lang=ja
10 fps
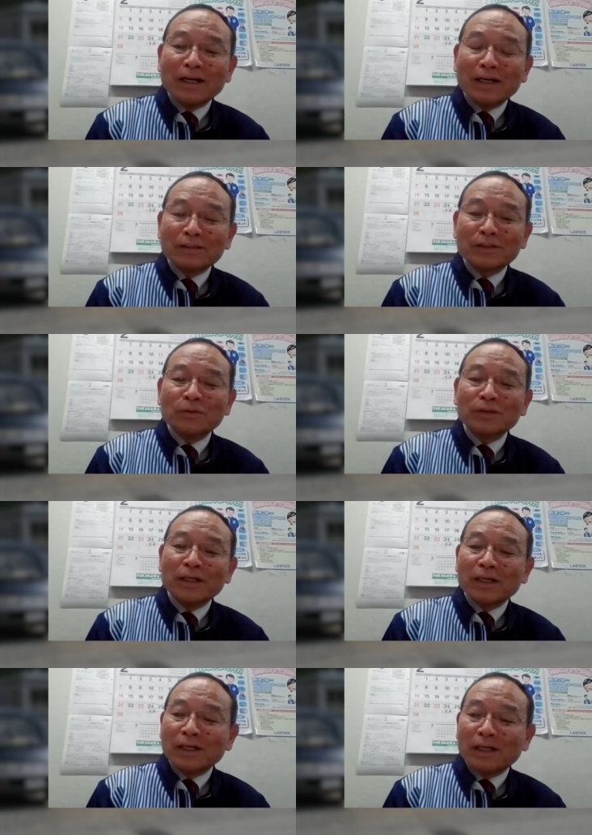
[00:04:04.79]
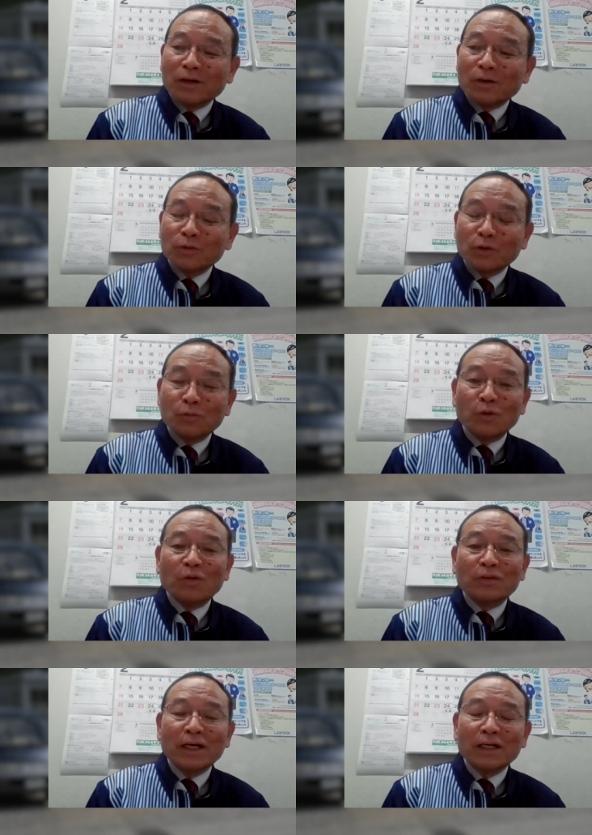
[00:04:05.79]
あ突っ込んだこと
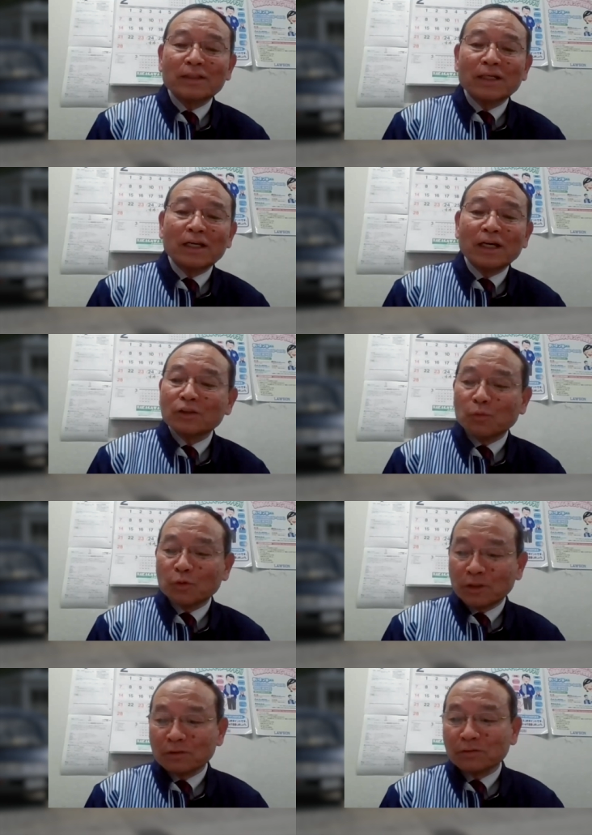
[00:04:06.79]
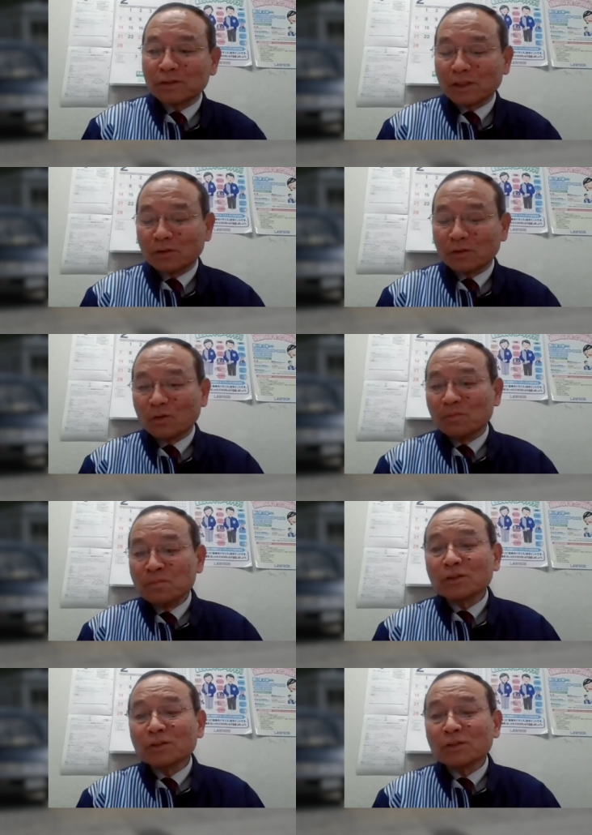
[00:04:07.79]
もなかったかなと思ってるんですけど、